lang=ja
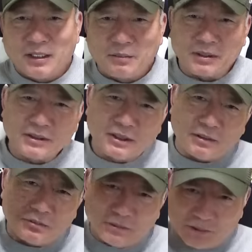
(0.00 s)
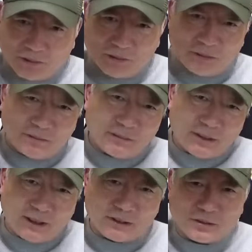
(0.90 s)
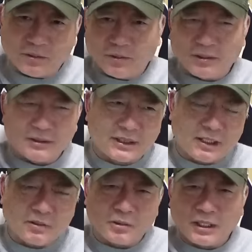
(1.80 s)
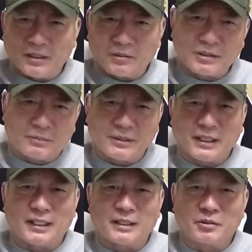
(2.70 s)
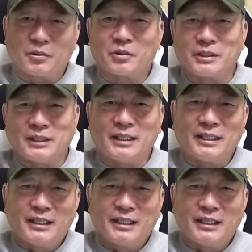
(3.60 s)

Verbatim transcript: まあ GM ね、そう最高権力者みたいなところに。